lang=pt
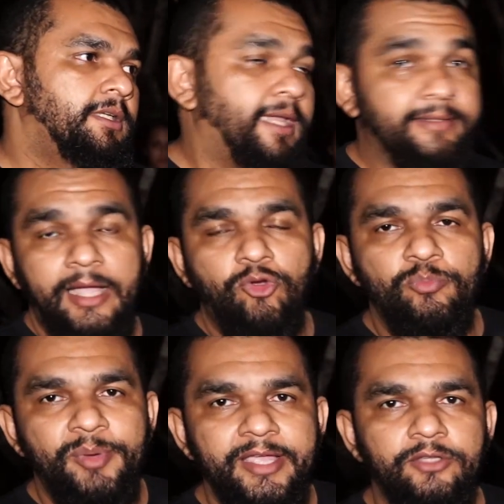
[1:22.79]
Quem está
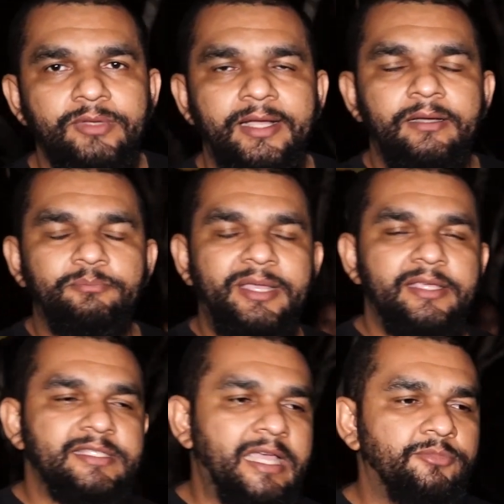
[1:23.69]
acompanhando a campanha
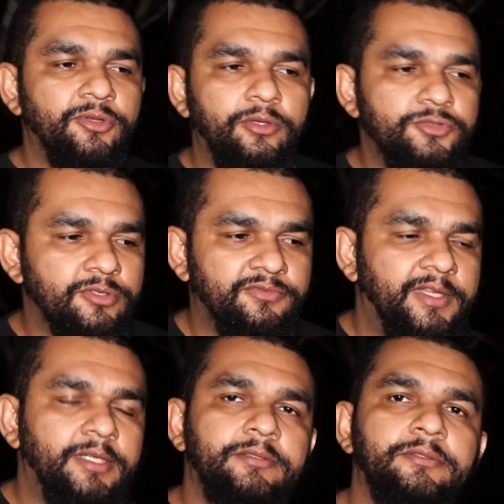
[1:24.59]
sabe do que eu estou
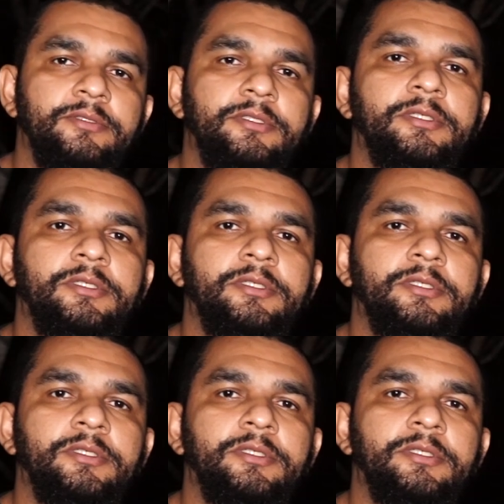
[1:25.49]
falando.